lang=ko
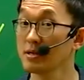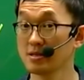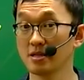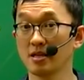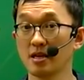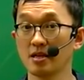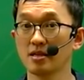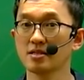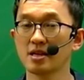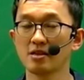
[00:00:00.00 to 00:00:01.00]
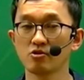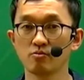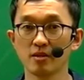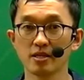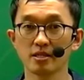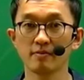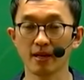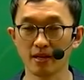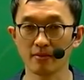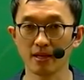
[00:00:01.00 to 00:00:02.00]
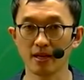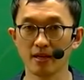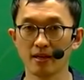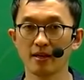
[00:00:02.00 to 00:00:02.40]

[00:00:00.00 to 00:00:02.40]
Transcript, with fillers: 있으니까 잘 준비하시기 바랍니다.